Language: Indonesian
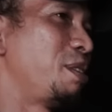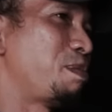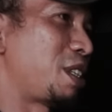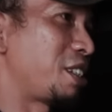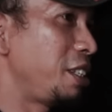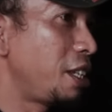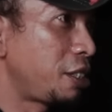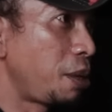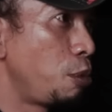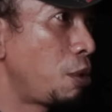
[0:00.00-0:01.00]
Pas ketika
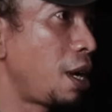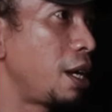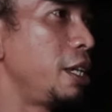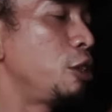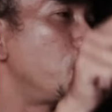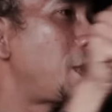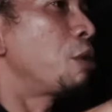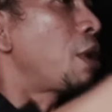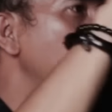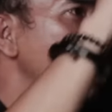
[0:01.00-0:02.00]
saya buka, itu
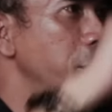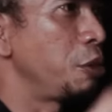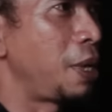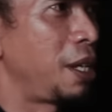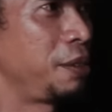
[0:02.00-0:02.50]
makhluk ada di situ, Bang.